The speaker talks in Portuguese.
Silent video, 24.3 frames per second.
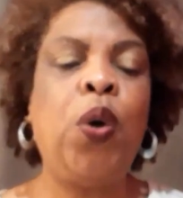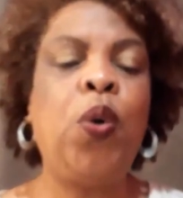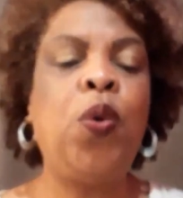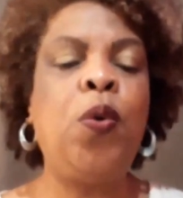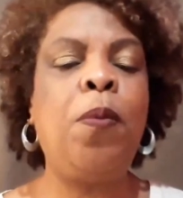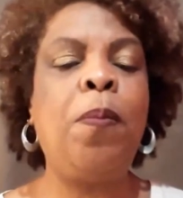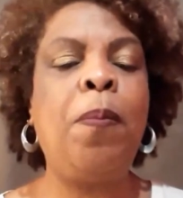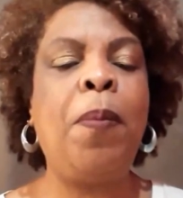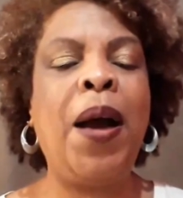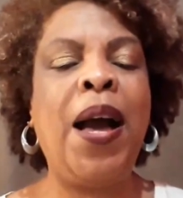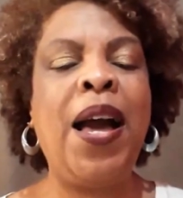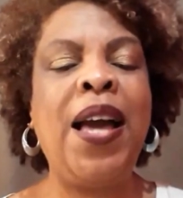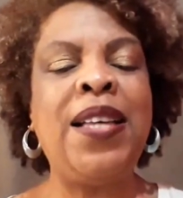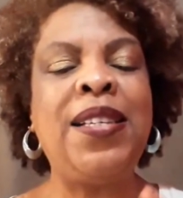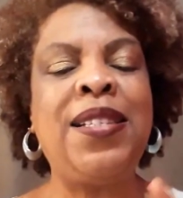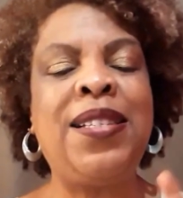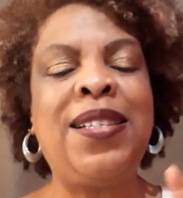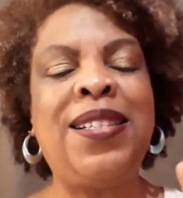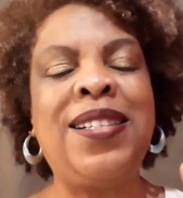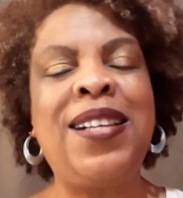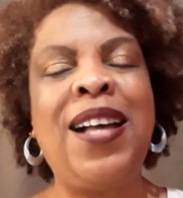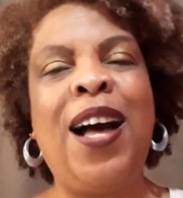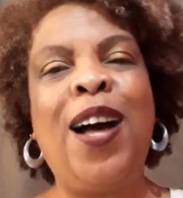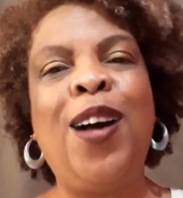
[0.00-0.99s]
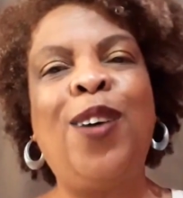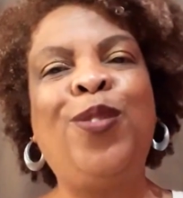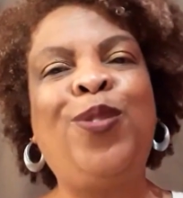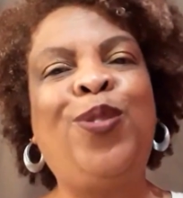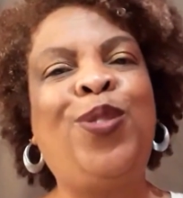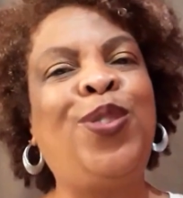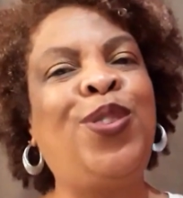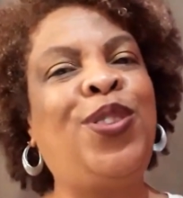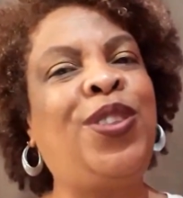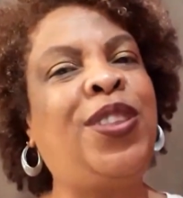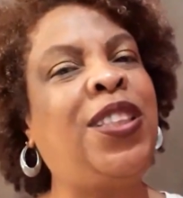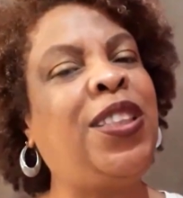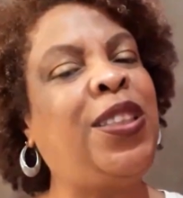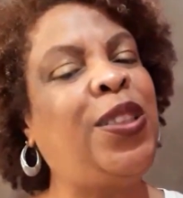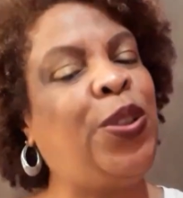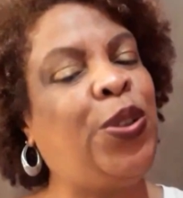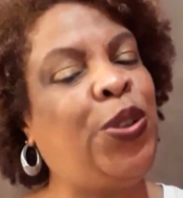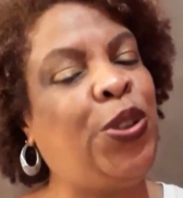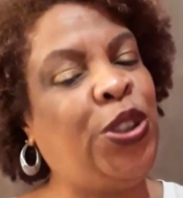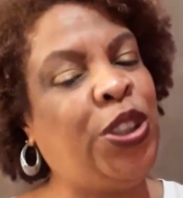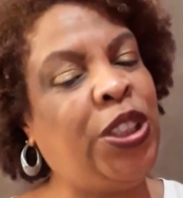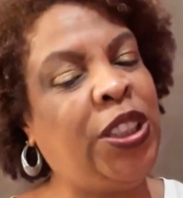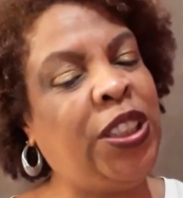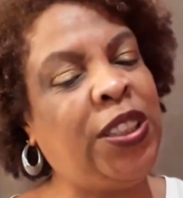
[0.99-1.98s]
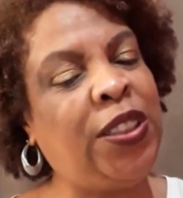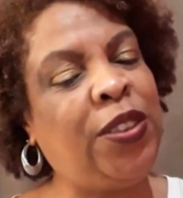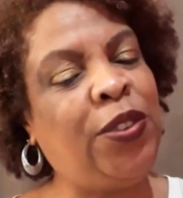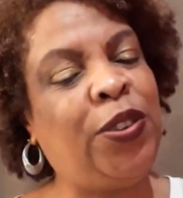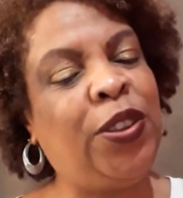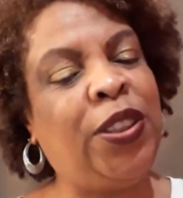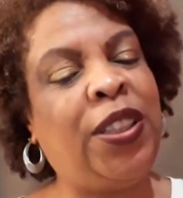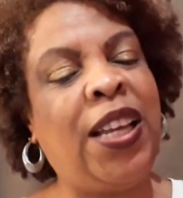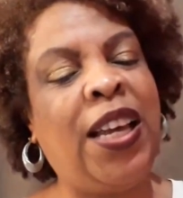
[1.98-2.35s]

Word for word: o mais alto sentido